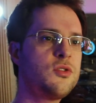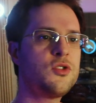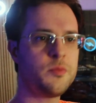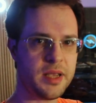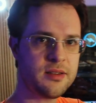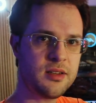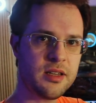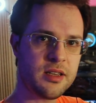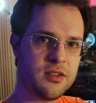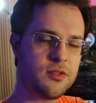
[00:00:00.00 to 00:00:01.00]
suspensa
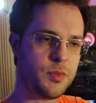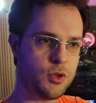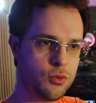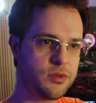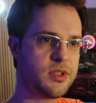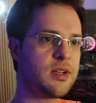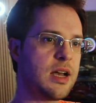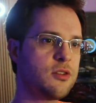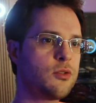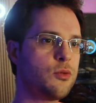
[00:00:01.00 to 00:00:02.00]
de 15 mil, se
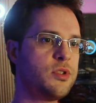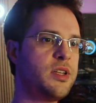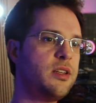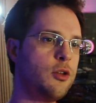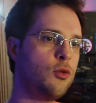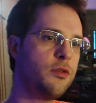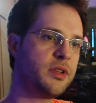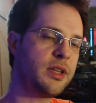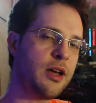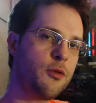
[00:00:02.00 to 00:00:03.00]
caso acontecer de novo
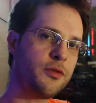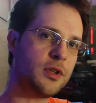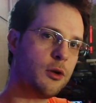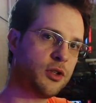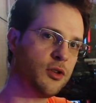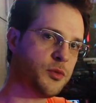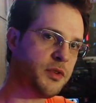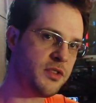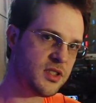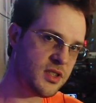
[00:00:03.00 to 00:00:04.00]
até o final de
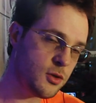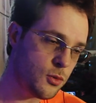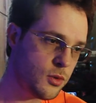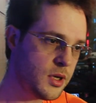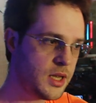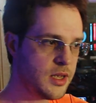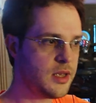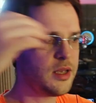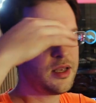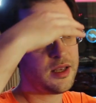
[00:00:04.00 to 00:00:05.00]
2025,
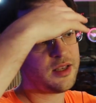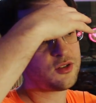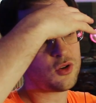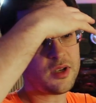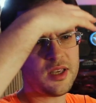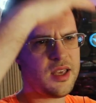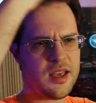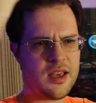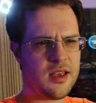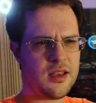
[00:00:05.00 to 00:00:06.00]
só
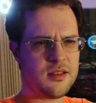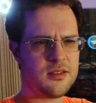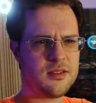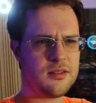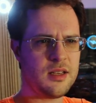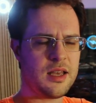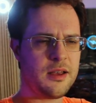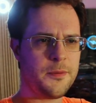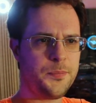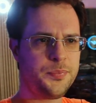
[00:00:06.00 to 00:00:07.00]
que
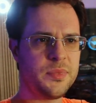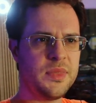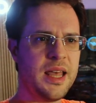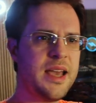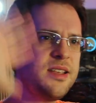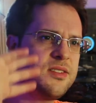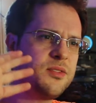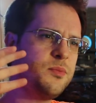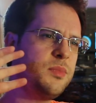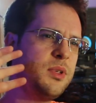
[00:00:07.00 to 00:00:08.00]
é,
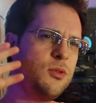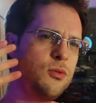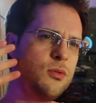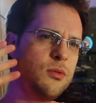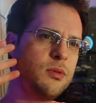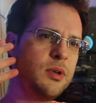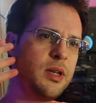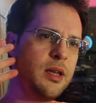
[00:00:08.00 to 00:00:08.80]
10 mil